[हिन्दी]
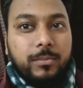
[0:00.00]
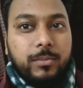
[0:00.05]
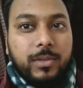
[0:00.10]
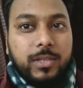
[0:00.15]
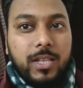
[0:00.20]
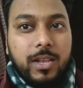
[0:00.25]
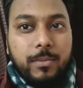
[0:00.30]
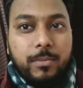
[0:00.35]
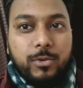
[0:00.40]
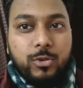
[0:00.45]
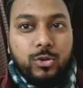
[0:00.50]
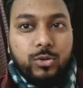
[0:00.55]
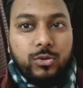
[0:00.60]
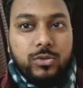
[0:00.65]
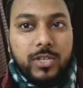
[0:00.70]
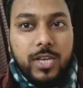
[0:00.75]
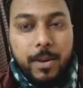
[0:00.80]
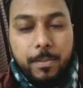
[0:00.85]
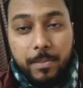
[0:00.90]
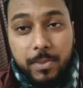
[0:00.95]
मतलब जो
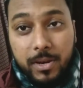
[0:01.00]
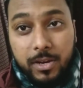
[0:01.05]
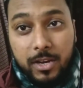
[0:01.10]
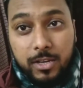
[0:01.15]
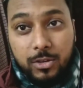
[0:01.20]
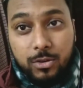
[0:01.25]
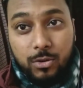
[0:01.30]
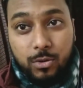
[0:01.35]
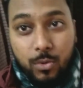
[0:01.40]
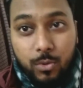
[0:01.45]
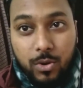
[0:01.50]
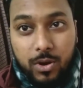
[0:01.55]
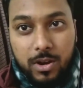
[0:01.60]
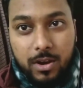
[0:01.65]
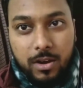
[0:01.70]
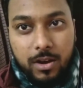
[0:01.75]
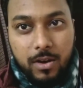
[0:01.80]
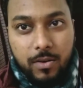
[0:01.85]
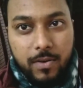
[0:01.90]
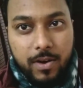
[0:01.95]
जेपी का जो लोगो
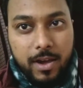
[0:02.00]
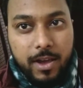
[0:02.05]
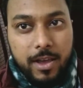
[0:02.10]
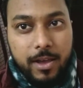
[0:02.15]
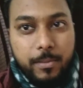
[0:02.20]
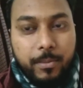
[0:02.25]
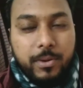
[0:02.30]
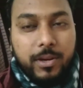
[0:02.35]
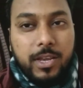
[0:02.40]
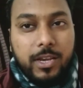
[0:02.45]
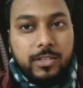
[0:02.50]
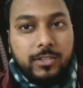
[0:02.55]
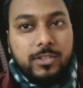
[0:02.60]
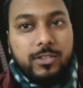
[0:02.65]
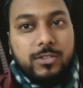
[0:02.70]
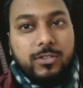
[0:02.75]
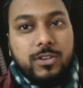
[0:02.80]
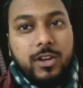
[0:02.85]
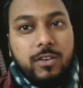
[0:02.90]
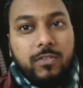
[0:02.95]
लगा हुआ है अपने
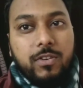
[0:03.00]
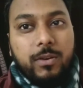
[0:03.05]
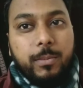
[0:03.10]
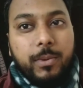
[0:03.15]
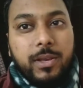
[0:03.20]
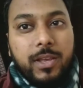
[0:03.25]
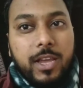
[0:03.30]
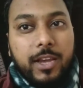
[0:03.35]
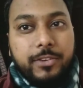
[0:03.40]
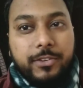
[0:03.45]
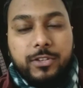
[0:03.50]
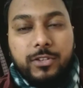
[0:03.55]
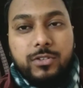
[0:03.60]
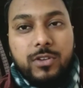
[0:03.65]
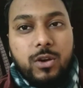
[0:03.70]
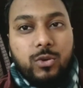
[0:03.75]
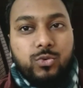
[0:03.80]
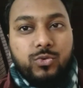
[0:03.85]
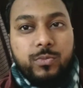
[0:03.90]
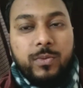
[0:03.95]
एक्सिस टावर पे एक्सिस
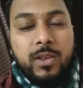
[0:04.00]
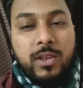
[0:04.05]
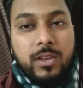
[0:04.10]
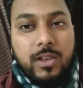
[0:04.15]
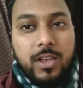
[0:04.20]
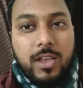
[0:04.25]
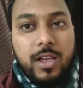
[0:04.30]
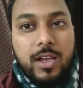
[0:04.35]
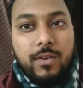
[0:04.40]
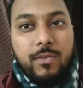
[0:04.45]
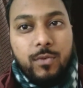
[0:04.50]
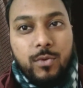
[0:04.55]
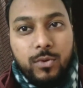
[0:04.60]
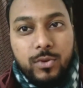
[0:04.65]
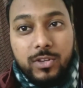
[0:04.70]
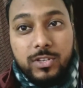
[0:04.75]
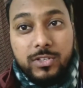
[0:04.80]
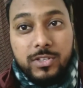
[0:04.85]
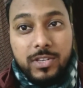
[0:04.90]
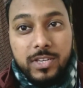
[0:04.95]
हाउस में वो
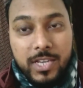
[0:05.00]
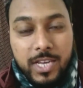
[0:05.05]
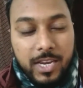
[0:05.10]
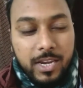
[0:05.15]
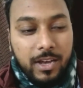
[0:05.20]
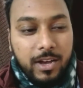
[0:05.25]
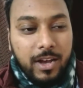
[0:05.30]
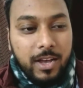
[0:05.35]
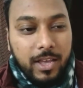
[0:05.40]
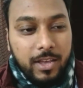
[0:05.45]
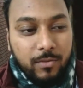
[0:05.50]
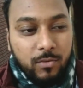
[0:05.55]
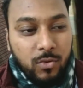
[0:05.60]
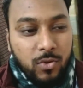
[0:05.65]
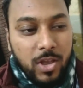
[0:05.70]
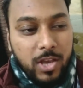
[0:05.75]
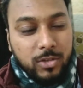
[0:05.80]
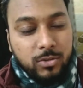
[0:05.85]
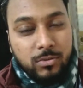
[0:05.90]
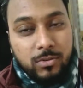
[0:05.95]
किस लिए लगा है
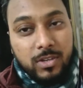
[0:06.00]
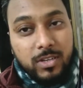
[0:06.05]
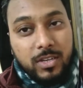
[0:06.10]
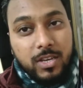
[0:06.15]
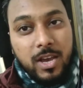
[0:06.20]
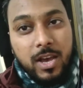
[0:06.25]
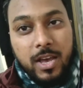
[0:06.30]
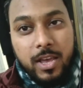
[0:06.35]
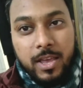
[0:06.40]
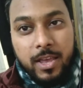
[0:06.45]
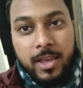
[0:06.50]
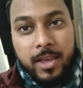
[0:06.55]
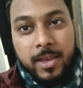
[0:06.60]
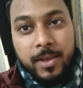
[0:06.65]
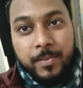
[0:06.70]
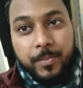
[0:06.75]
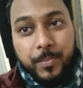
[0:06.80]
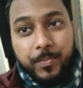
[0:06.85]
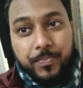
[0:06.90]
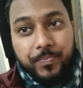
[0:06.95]
वो एक्चुअली क्या है
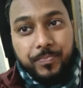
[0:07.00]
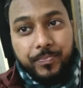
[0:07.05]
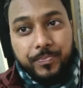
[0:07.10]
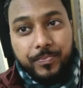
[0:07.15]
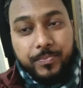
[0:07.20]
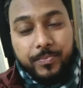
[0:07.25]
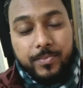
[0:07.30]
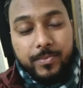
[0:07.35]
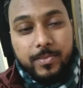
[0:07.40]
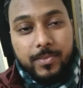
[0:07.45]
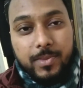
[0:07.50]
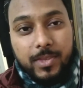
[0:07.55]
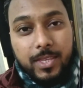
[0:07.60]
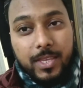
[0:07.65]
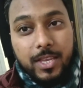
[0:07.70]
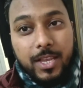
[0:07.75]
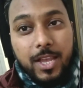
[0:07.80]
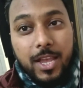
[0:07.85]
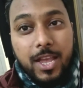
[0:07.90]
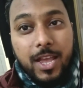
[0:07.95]
क्या है
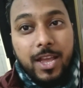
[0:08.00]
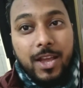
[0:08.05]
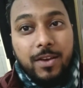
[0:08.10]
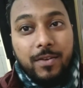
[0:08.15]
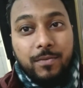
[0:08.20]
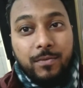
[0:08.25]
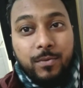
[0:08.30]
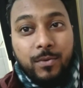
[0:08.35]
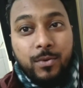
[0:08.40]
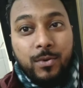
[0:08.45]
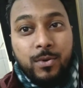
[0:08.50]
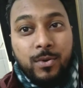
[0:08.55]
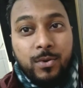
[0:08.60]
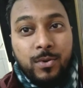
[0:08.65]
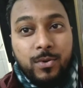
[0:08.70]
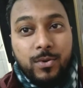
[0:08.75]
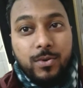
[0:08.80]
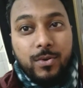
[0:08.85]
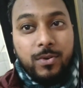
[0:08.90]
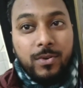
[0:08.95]

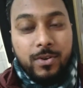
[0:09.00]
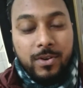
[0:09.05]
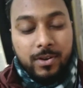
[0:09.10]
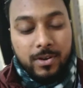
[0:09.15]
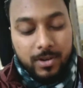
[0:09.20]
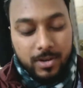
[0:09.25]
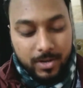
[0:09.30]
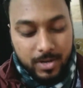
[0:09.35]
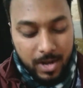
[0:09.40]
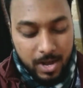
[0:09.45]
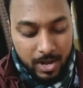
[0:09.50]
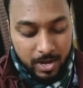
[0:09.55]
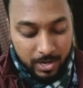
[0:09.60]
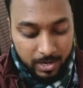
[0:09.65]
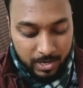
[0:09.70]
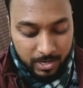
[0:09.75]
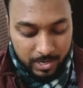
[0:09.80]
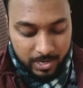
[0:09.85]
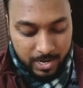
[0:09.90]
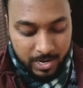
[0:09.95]
वो
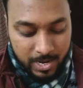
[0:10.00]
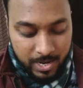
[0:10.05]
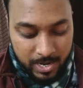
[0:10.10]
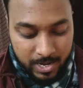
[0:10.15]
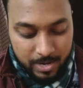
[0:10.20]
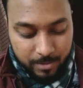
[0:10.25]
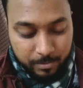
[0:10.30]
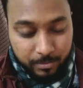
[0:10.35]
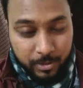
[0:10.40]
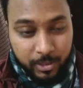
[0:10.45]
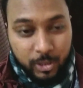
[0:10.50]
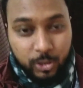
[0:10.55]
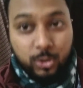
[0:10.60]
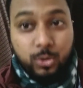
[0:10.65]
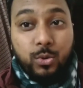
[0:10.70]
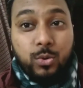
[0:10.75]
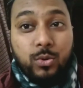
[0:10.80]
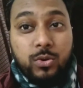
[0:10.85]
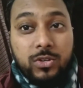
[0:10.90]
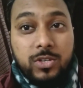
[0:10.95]
कहानी है अपनी
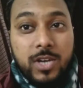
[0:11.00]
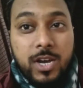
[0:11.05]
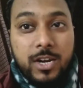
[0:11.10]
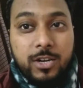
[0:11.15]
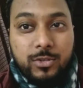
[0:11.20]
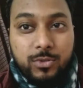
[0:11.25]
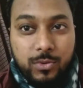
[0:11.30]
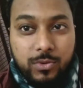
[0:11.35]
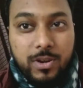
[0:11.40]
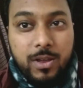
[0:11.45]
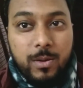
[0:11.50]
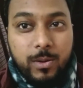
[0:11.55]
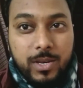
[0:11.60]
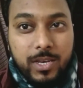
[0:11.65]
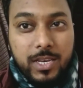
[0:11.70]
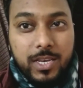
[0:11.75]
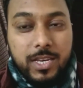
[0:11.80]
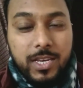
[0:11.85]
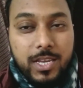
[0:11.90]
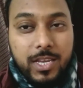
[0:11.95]
2016
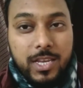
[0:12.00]
की